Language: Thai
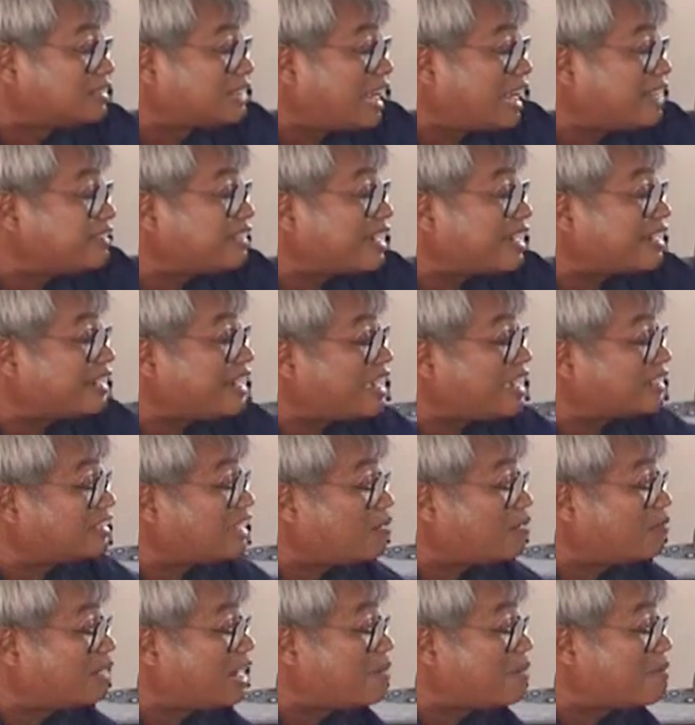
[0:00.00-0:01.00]
ใช้แสงแดด
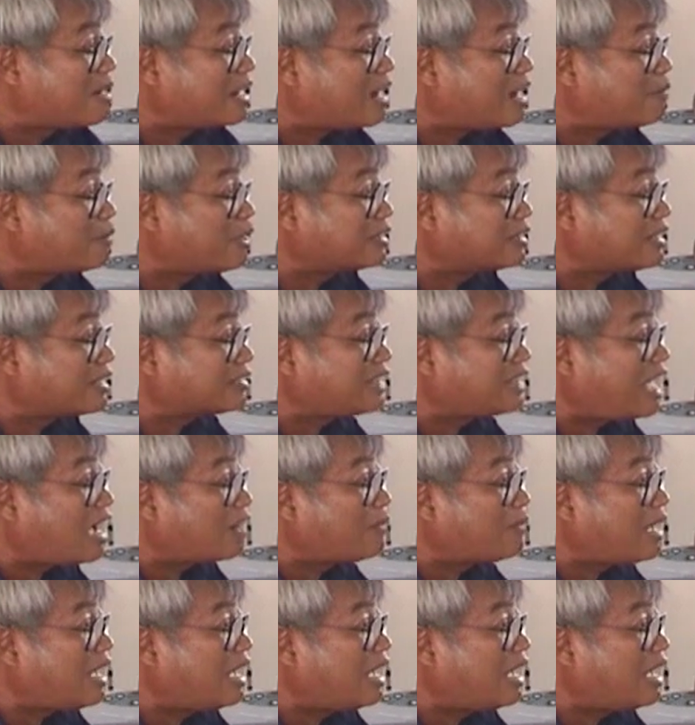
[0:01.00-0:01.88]
ทำอะไรบ้างครับ นอกจากตาก